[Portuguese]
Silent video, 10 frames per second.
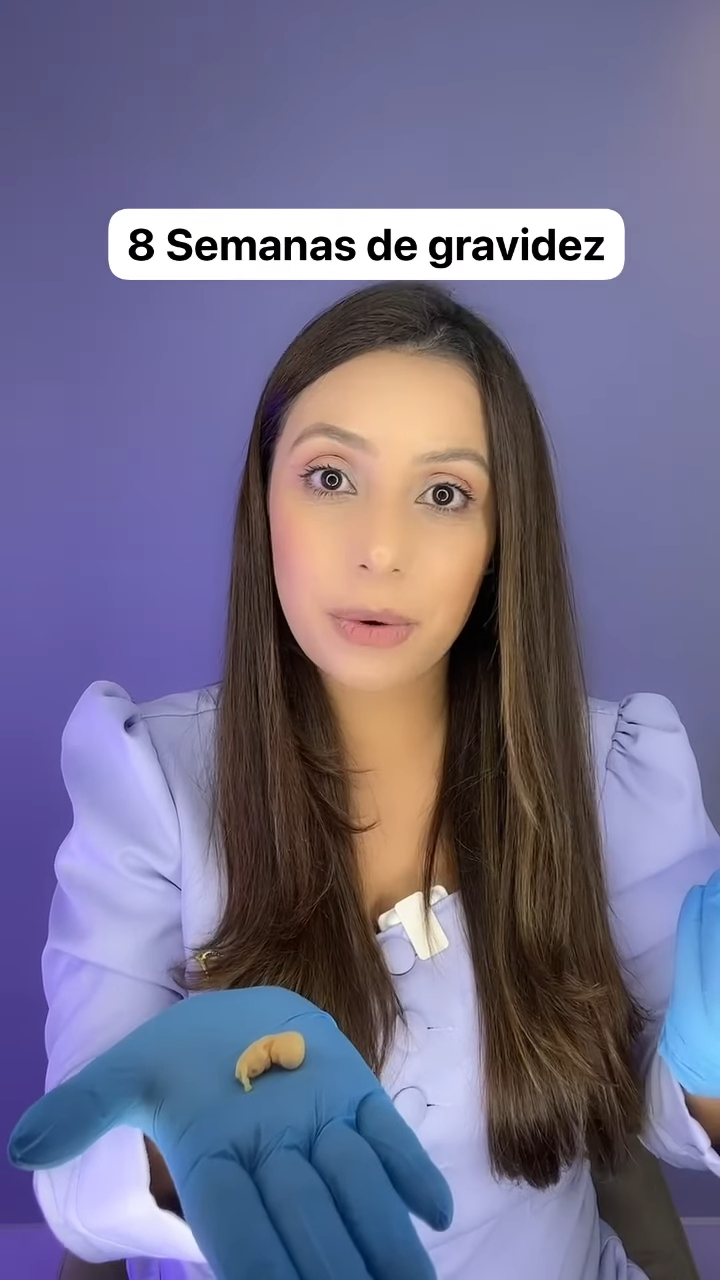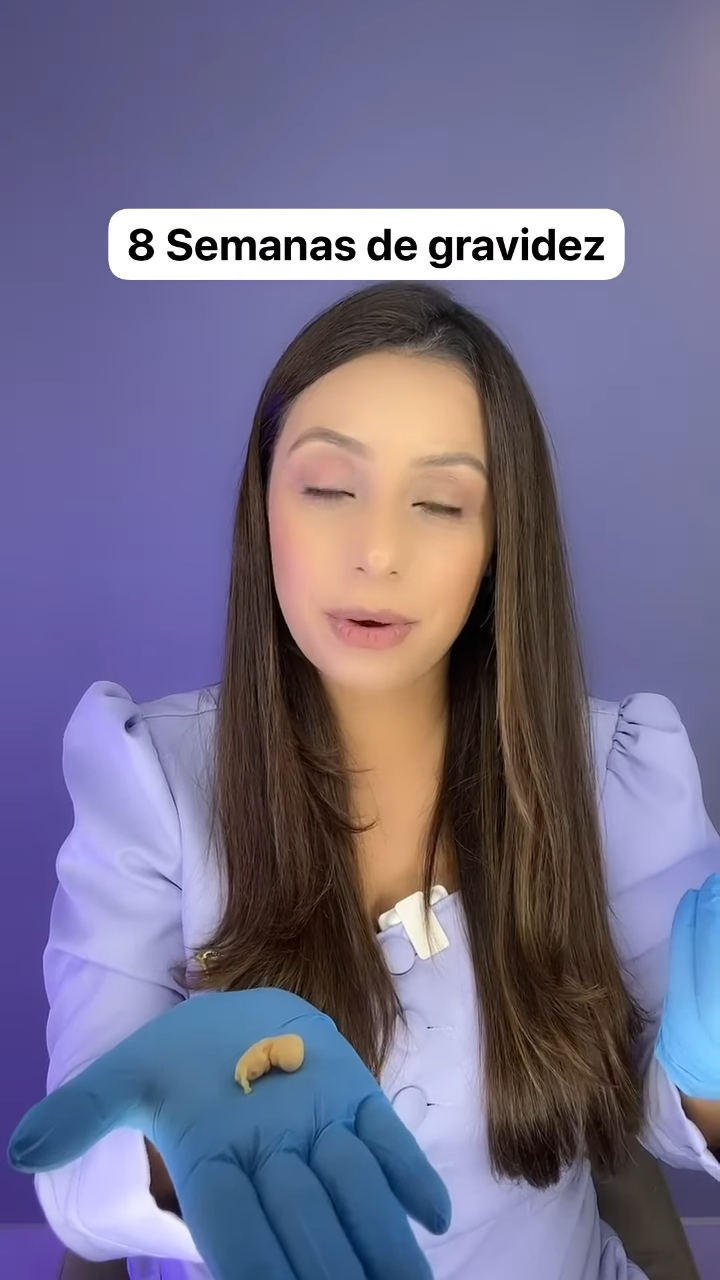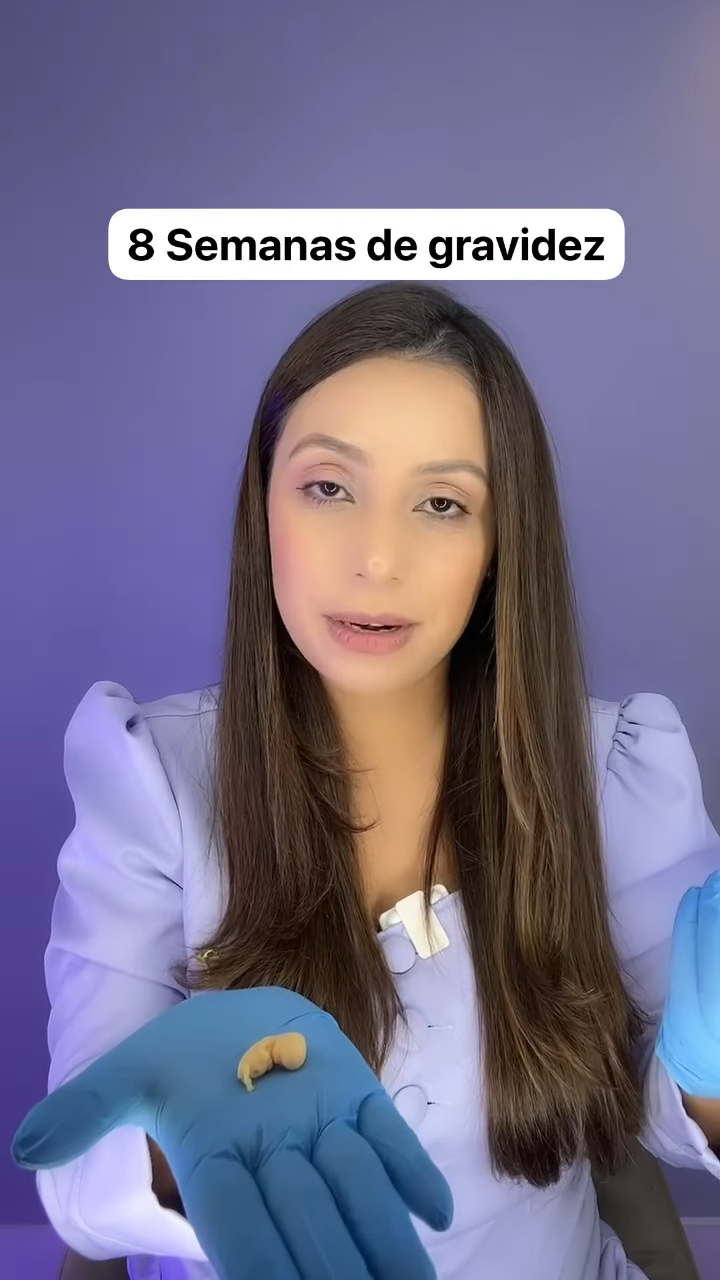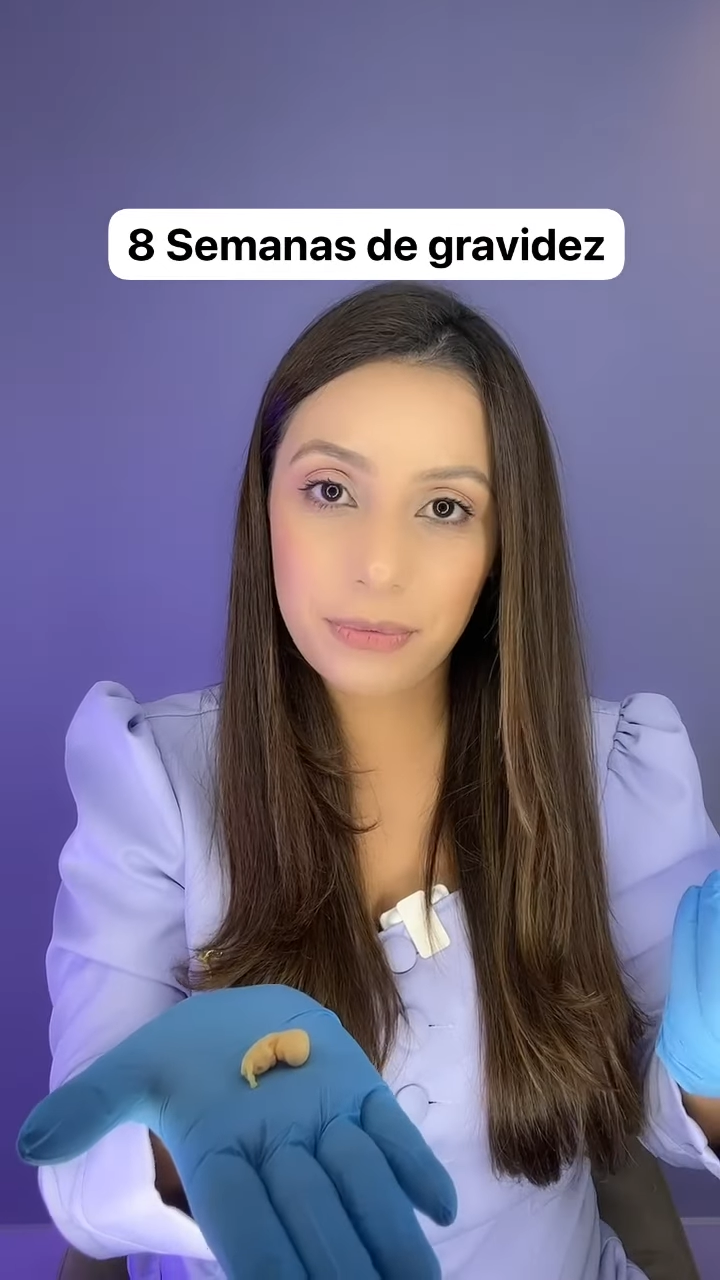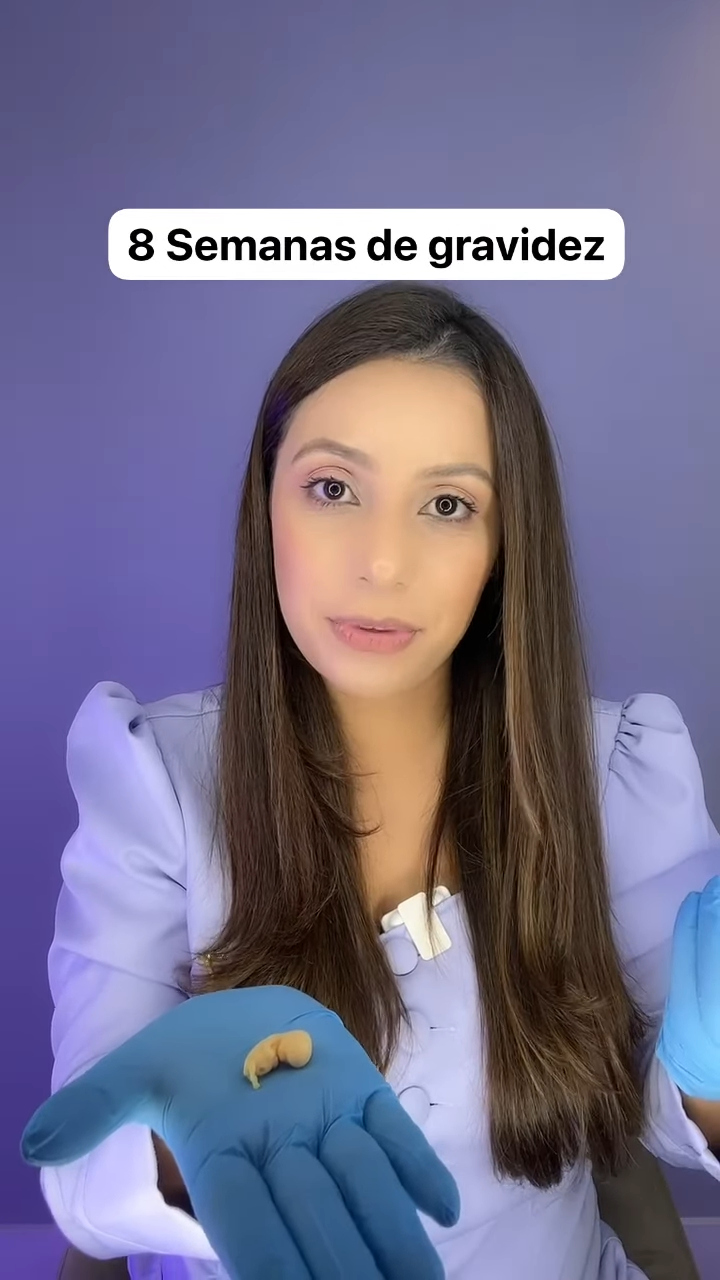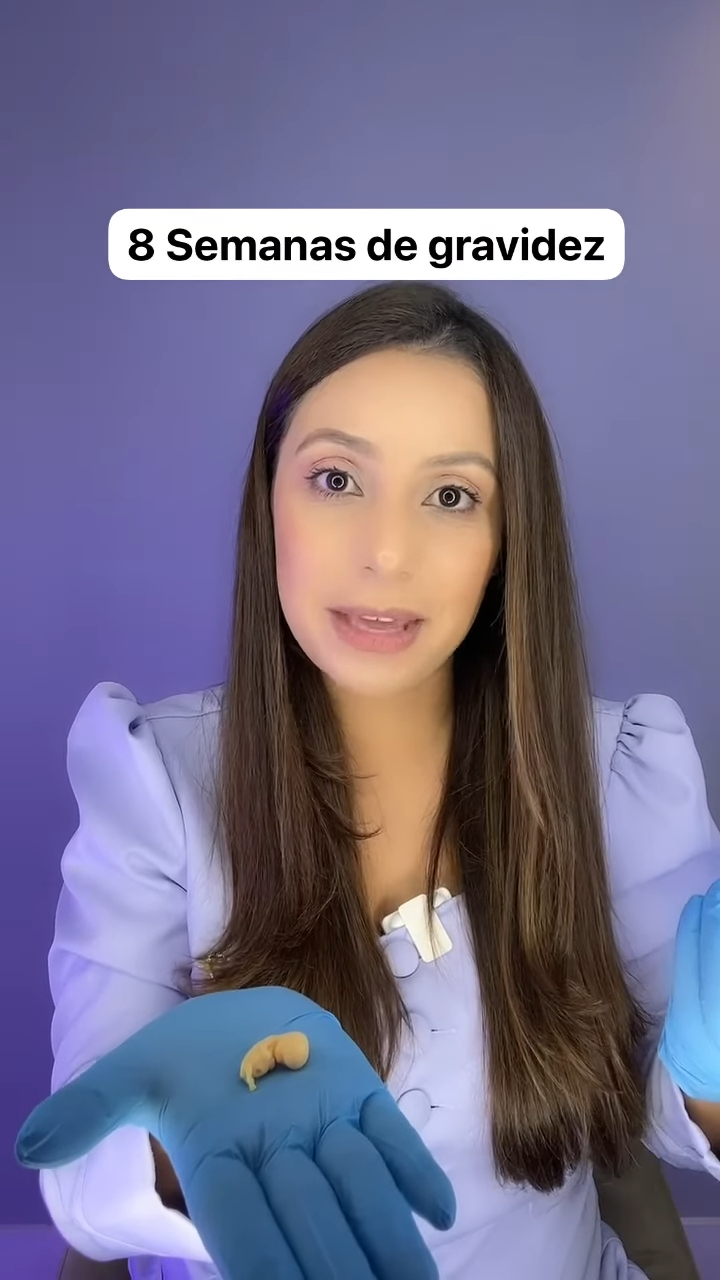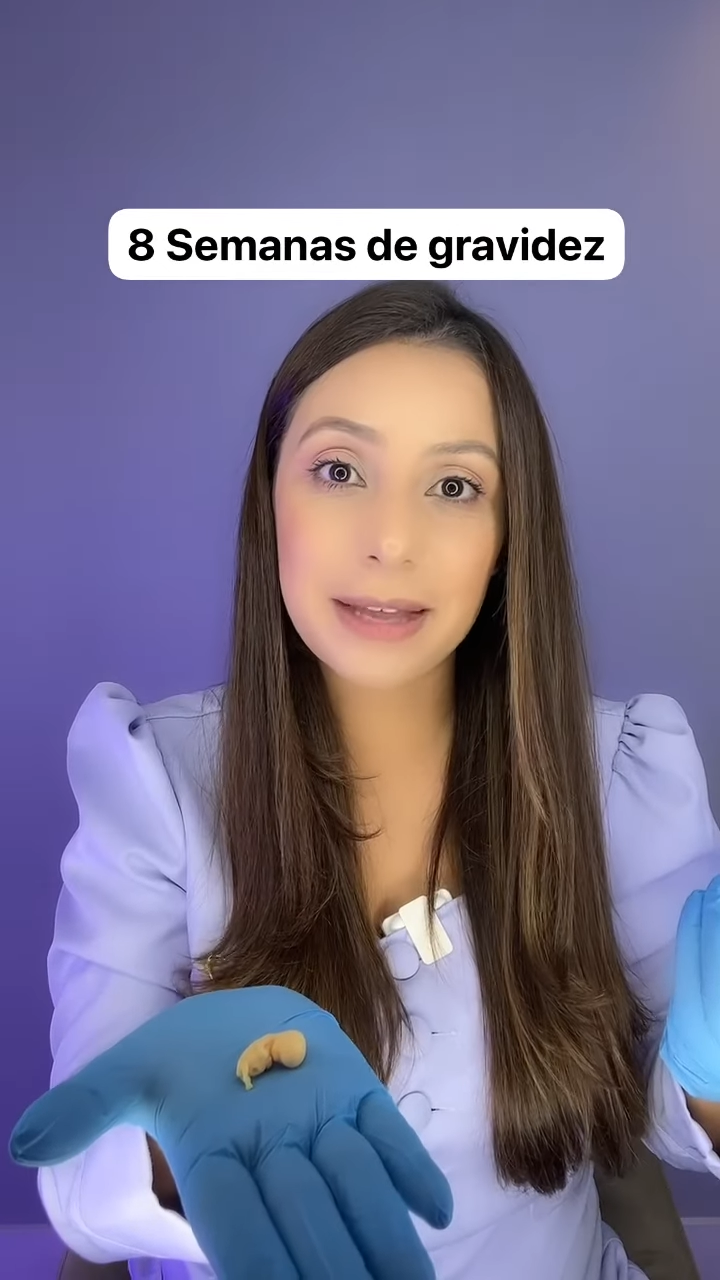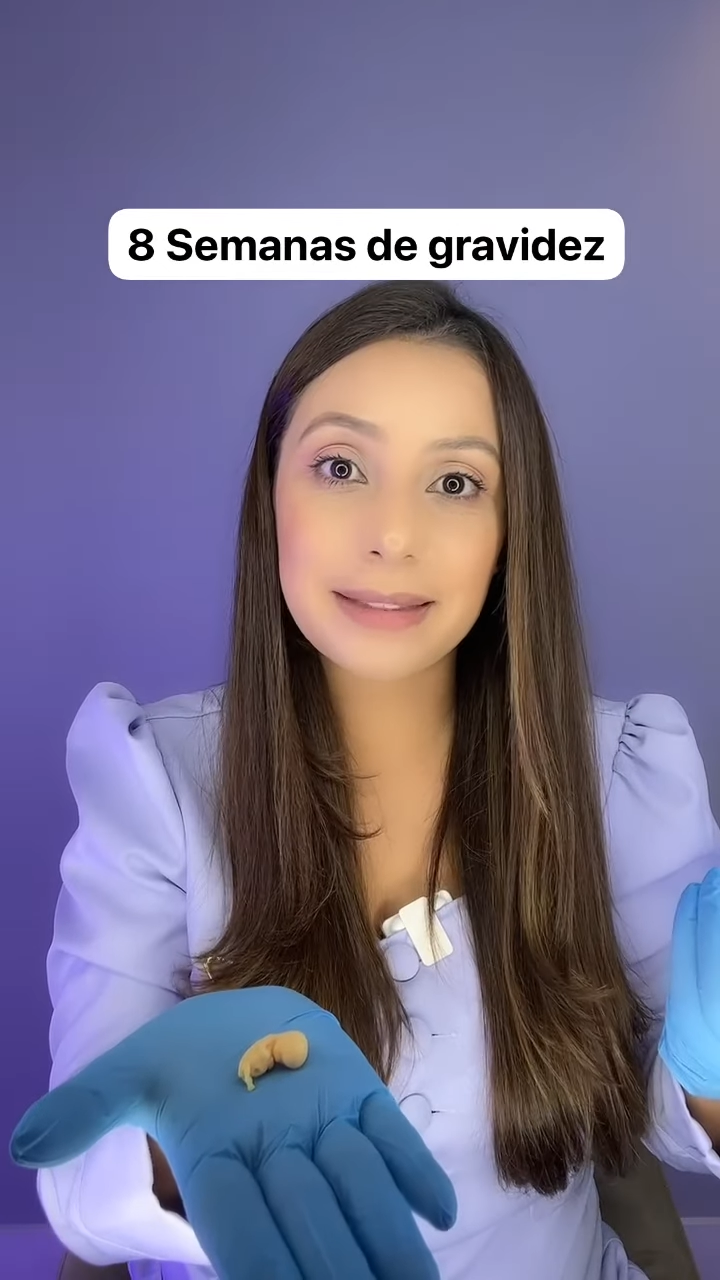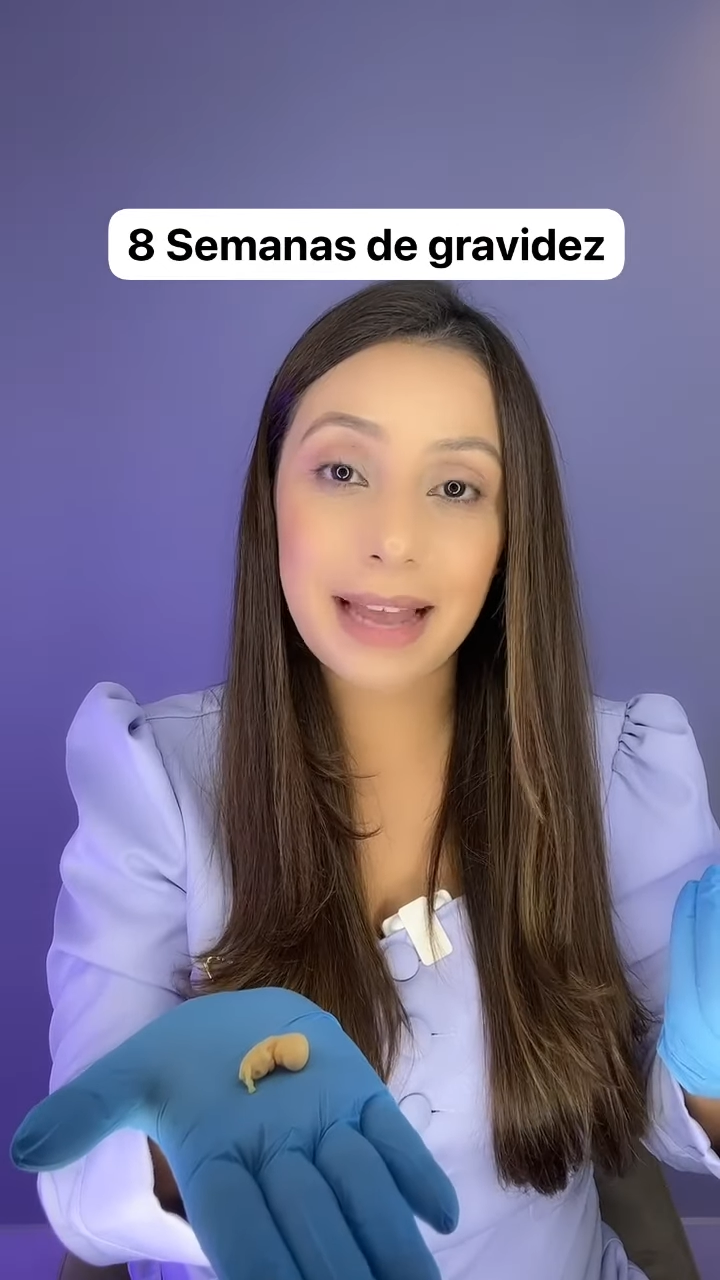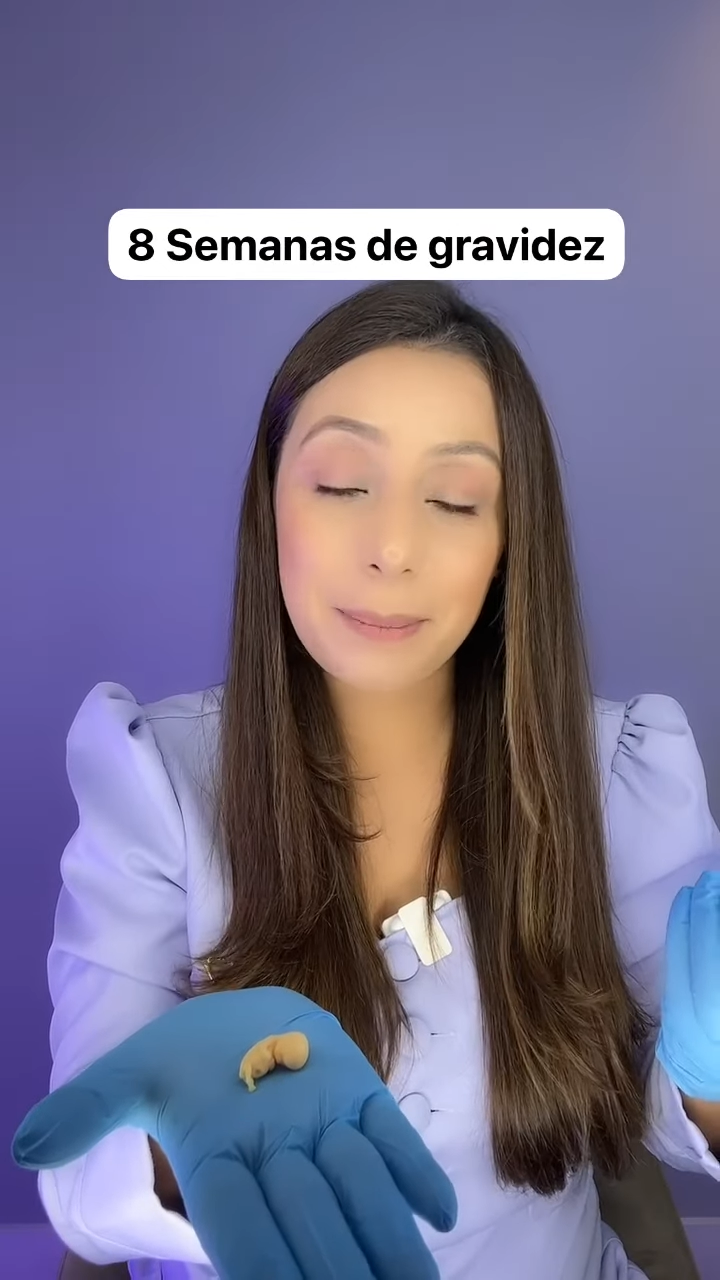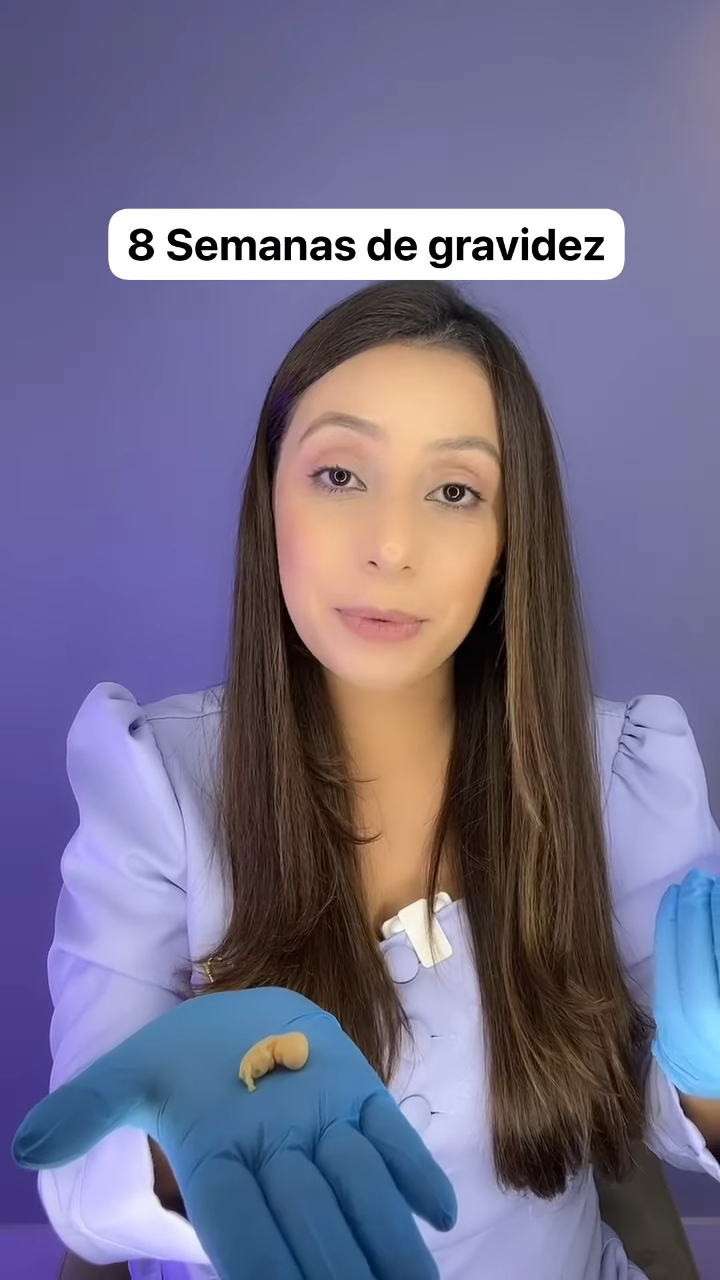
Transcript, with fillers: ecografia, tá?